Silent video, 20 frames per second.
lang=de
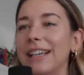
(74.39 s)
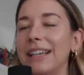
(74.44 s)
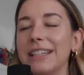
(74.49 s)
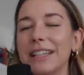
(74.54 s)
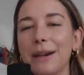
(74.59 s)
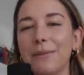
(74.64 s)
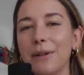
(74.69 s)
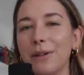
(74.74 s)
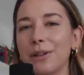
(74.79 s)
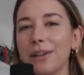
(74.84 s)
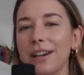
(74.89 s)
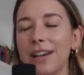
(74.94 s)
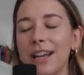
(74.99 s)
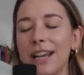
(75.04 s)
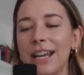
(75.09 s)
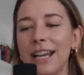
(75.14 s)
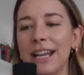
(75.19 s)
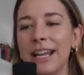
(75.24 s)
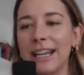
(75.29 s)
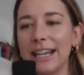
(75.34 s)
Ich habe auch
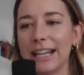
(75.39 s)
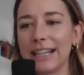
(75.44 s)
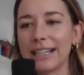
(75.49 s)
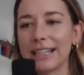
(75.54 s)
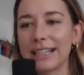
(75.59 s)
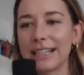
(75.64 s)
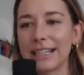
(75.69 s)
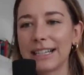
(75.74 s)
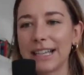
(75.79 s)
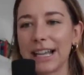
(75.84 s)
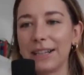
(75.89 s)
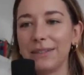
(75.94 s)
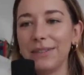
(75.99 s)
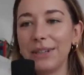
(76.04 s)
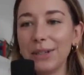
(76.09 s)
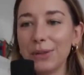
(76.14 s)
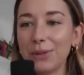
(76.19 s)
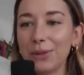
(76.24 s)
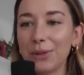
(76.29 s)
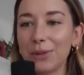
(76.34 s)
letztens ein
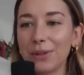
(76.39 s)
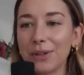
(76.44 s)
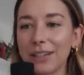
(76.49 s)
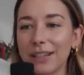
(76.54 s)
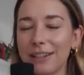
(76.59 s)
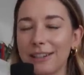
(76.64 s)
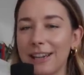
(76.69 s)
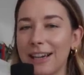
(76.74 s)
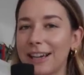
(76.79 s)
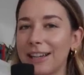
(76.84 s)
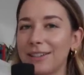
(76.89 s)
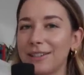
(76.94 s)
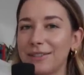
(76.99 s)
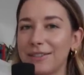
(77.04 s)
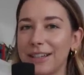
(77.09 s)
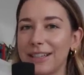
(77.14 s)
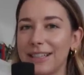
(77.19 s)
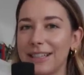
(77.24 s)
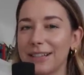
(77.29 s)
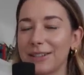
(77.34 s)
Video hochgeladen,
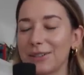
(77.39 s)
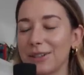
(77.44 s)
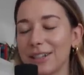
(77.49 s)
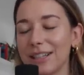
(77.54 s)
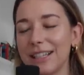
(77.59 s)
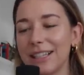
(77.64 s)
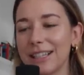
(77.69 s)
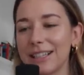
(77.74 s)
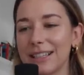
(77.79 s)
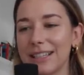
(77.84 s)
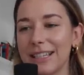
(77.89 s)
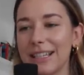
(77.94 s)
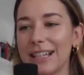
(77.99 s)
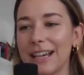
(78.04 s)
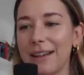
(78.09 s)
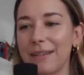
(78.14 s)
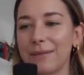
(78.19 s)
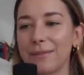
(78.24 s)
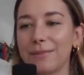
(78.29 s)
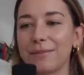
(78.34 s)
falls ihr das noch nicht gesehen
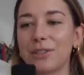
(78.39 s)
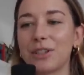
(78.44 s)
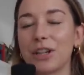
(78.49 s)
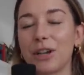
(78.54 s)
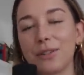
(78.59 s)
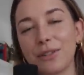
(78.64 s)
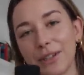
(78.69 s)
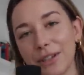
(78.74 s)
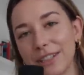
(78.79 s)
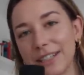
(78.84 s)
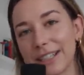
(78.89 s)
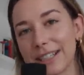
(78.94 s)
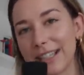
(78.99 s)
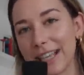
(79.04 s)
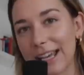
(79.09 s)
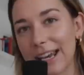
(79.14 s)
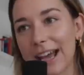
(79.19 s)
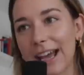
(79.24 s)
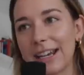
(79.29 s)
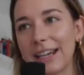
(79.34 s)
habt, schaut euch das
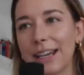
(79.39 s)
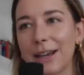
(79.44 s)
gerne an.